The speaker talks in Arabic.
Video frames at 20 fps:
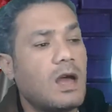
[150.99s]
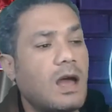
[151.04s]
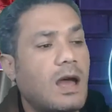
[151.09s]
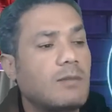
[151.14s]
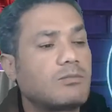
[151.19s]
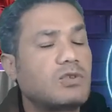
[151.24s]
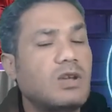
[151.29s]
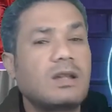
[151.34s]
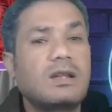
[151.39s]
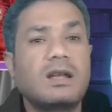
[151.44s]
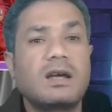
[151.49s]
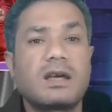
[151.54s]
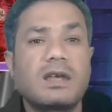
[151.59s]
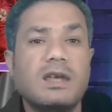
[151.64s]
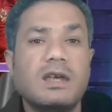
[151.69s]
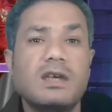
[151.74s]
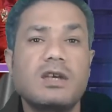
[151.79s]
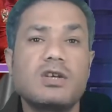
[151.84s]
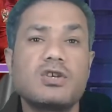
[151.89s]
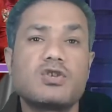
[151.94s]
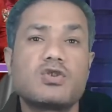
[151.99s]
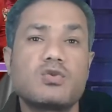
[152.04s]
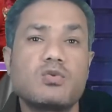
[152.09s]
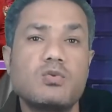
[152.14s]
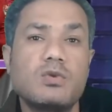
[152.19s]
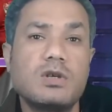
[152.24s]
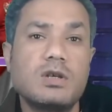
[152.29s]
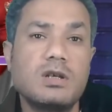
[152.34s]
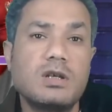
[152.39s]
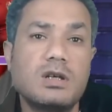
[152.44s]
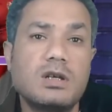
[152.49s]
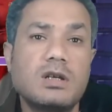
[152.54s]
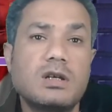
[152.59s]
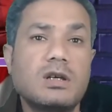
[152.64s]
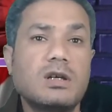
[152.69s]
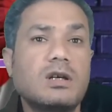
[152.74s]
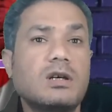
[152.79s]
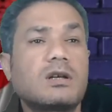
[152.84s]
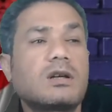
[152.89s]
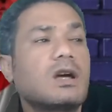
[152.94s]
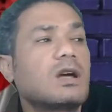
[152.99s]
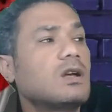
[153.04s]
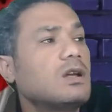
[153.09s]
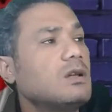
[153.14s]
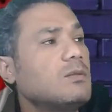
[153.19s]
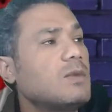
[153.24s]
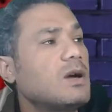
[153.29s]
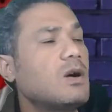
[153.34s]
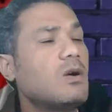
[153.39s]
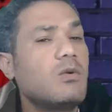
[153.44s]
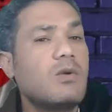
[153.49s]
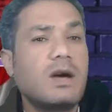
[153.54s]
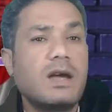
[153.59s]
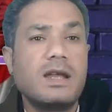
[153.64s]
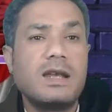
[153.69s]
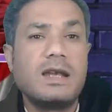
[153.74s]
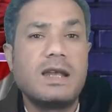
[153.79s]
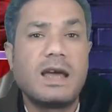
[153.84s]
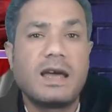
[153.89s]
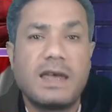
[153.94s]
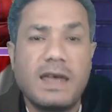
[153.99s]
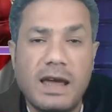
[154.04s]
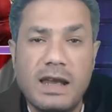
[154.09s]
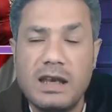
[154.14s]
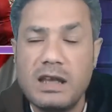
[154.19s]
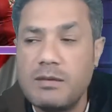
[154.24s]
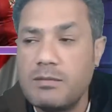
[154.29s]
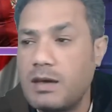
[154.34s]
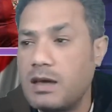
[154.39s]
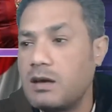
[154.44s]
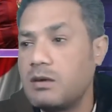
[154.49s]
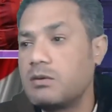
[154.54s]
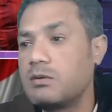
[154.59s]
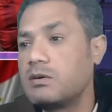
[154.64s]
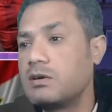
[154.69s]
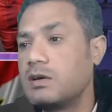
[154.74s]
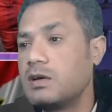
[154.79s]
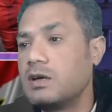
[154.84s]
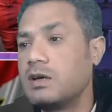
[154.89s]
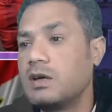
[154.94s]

عبد الله غيث والراجل ما هو الا كلمه و...